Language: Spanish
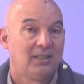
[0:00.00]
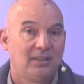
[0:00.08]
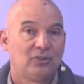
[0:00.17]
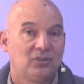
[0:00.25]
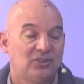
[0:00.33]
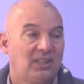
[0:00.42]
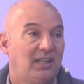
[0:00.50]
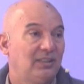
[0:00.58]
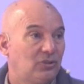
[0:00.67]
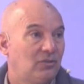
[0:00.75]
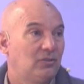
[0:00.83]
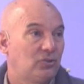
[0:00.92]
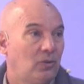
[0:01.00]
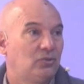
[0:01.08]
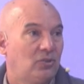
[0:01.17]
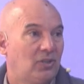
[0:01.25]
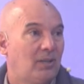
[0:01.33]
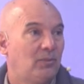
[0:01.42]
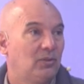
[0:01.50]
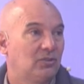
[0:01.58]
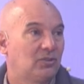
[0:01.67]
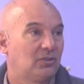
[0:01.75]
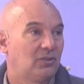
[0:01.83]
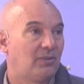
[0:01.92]
Entonces, a eso solucionamos
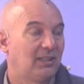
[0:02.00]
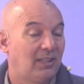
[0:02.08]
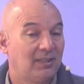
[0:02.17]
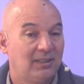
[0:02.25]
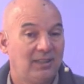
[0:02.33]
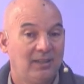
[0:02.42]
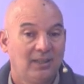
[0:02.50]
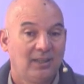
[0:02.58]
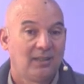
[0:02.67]
nosotros bastante,